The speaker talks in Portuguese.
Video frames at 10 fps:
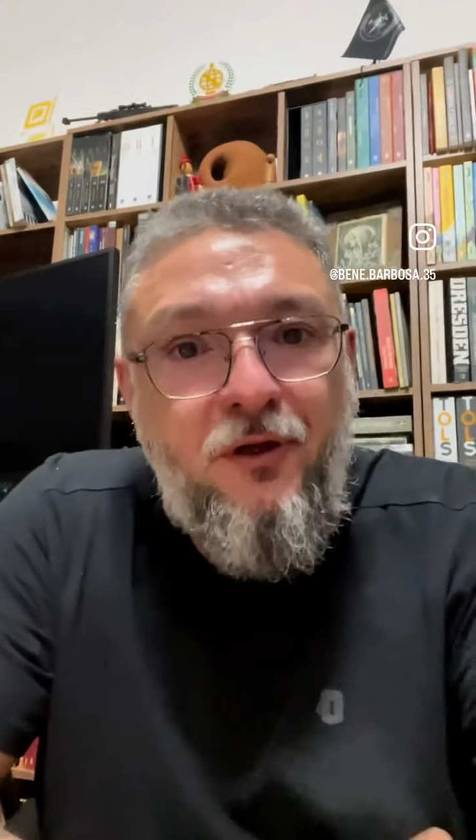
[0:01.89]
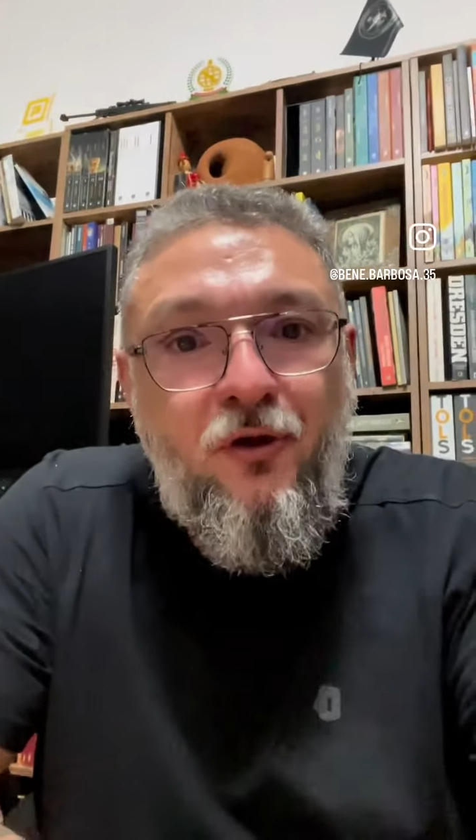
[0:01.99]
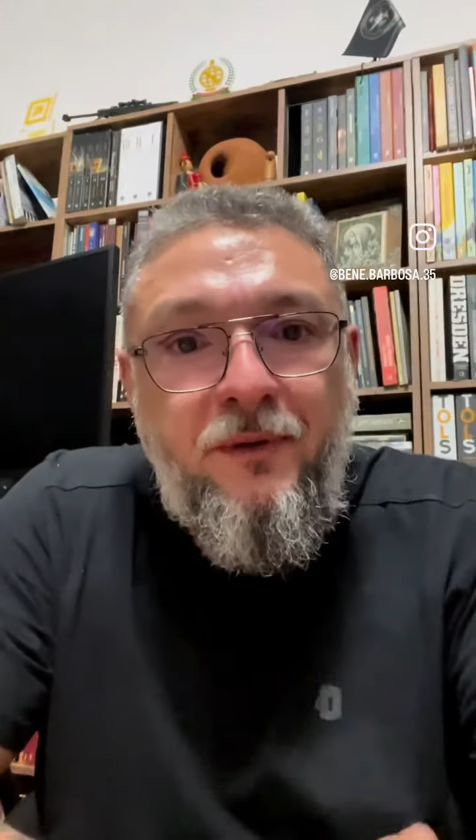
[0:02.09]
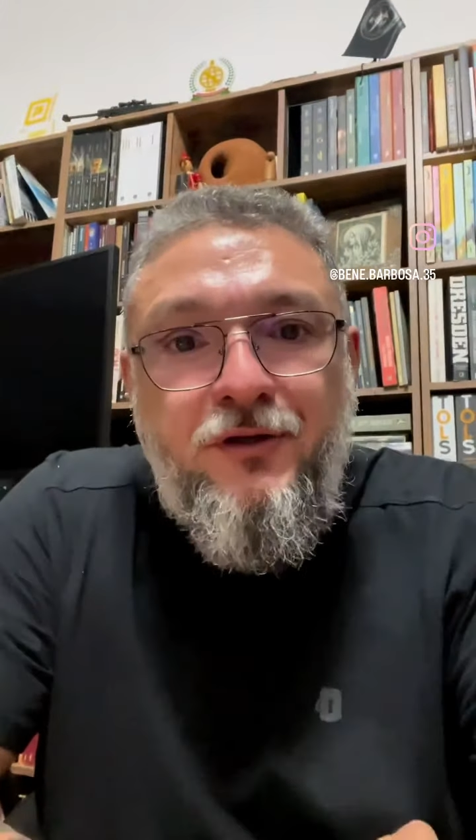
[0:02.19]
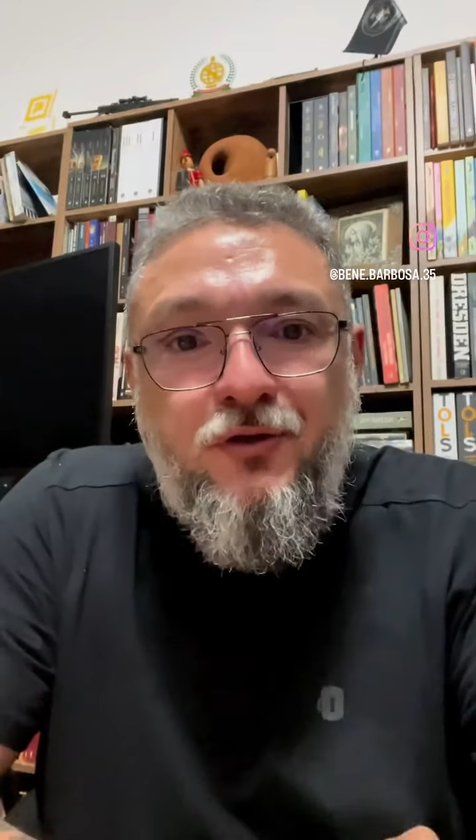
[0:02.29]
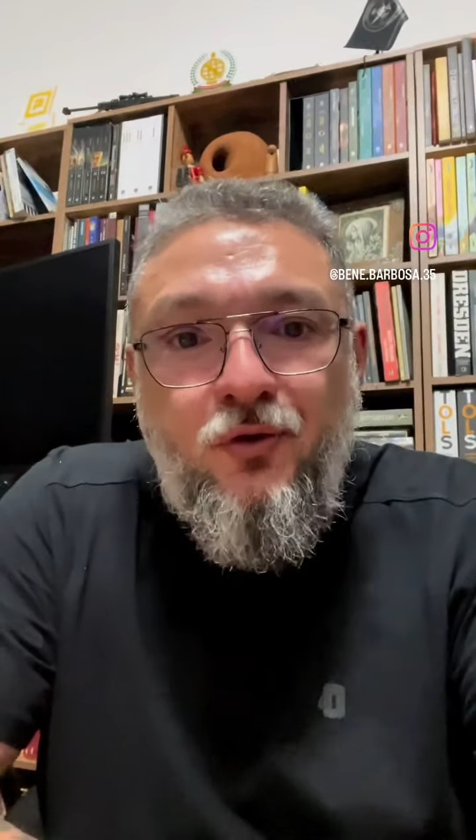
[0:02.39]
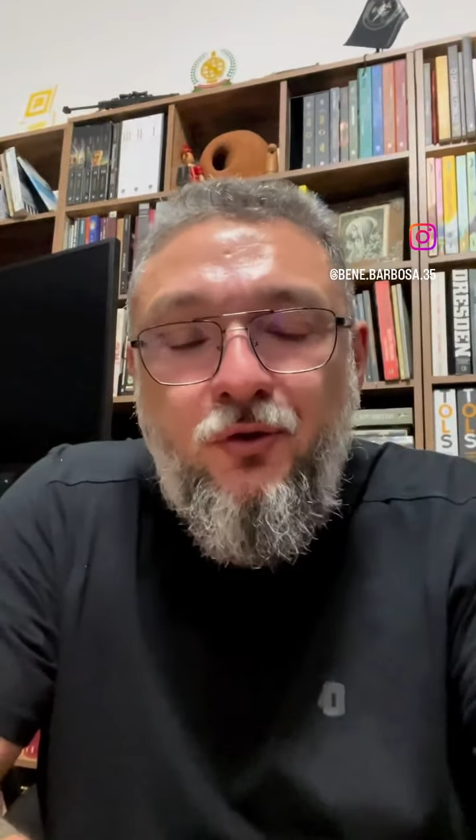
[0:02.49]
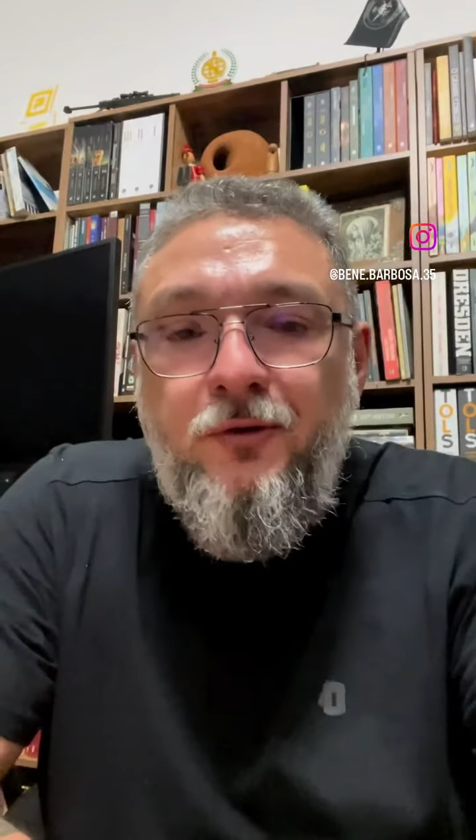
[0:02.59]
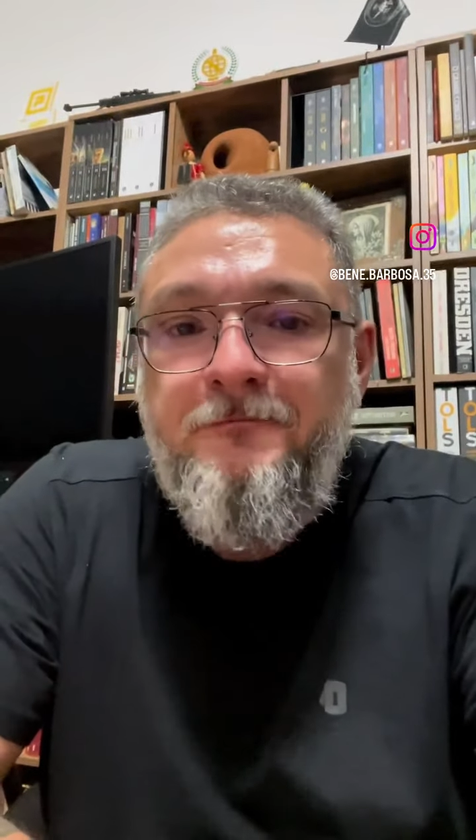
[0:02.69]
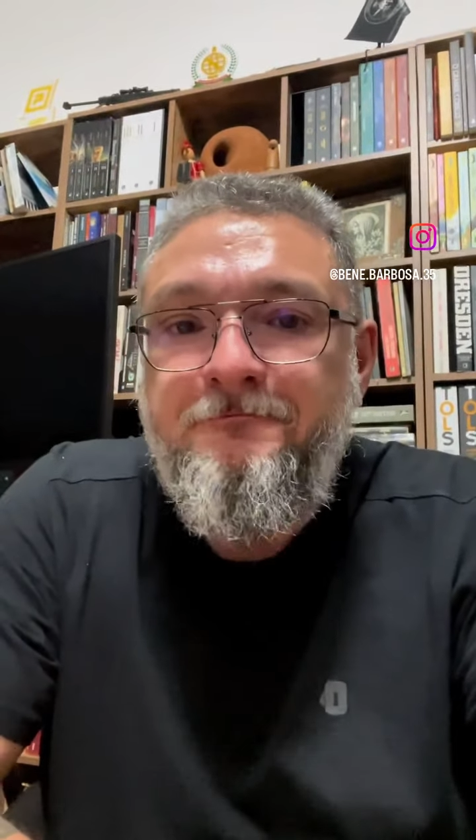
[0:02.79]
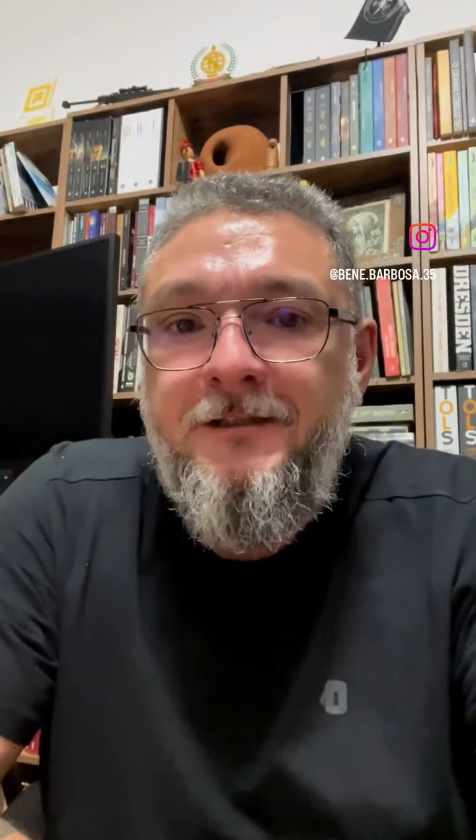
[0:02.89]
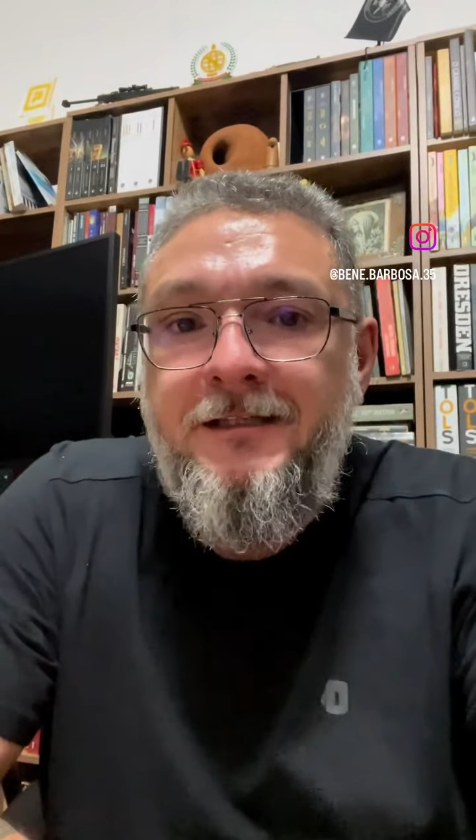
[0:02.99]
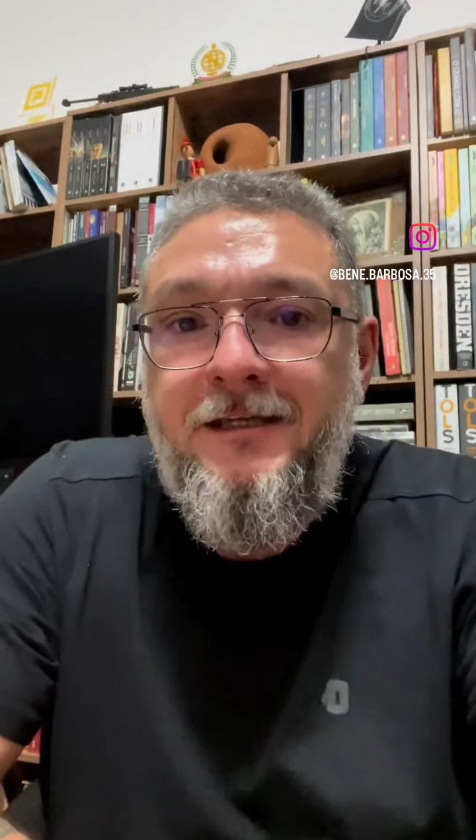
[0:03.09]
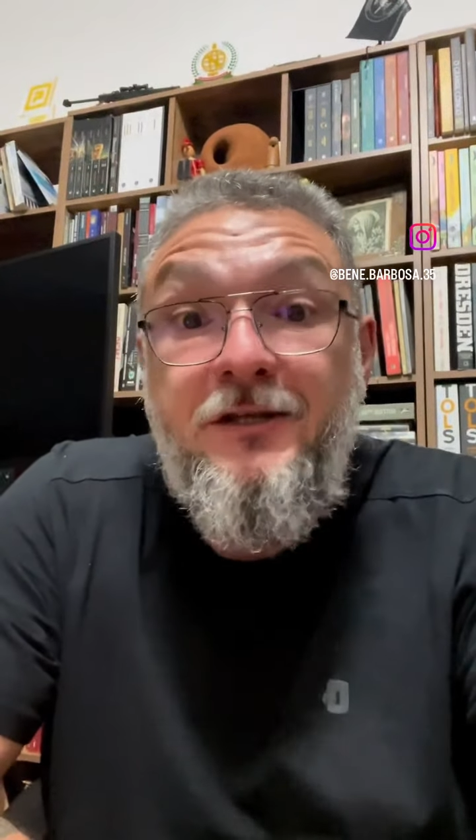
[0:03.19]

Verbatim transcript: realmente estou é,